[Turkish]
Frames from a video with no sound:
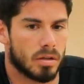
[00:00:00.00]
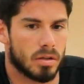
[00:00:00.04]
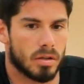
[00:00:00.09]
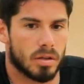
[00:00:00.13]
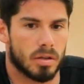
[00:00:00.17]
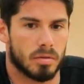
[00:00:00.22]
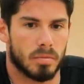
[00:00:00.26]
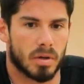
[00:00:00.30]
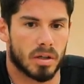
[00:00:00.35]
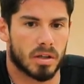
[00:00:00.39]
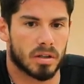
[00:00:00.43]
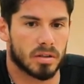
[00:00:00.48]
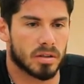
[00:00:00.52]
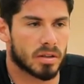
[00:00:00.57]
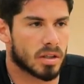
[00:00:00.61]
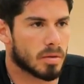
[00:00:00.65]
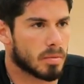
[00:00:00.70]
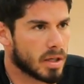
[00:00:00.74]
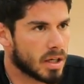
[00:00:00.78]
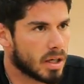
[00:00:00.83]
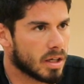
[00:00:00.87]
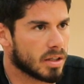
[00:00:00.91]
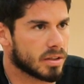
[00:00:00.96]
Ee,
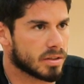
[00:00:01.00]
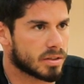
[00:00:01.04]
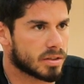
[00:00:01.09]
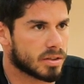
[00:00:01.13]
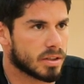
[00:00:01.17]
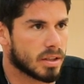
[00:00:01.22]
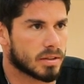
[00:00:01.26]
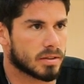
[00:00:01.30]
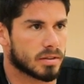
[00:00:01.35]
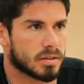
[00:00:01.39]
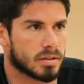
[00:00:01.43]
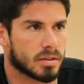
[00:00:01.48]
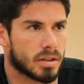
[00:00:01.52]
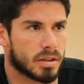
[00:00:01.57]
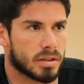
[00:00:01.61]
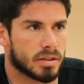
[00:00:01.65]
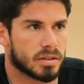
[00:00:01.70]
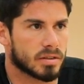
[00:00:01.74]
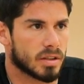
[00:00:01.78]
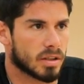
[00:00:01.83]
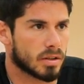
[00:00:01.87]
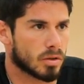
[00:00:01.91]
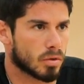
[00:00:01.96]
bakıldığında bayağı eski aslında. Hani
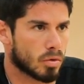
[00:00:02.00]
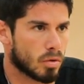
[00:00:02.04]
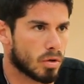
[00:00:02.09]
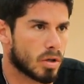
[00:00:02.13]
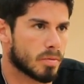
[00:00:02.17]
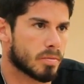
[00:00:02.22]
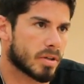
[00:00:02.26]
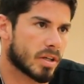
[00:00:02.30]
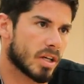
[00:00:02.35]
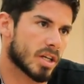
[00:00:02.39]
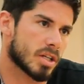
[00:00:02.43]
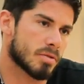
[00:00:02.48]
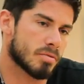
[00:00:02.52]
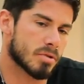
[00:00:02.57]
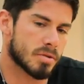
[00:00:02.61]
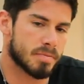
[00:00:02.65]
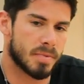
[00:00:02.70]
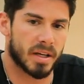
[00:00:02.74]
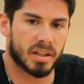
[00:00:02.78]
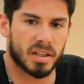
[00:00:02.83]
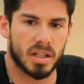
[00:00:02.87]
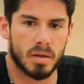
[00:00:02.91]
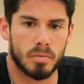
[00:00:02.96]
insanlar öyle bir
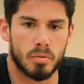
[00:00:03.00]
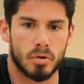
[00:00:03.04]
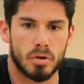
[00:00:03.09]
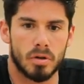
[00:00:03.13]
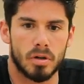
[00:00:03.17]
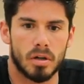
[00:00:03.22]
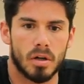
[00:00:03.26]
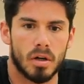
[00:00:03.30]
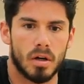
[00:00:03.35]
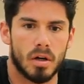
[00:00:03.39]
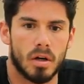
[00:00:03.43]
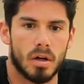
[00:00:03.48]
geçmiş beklemiyor.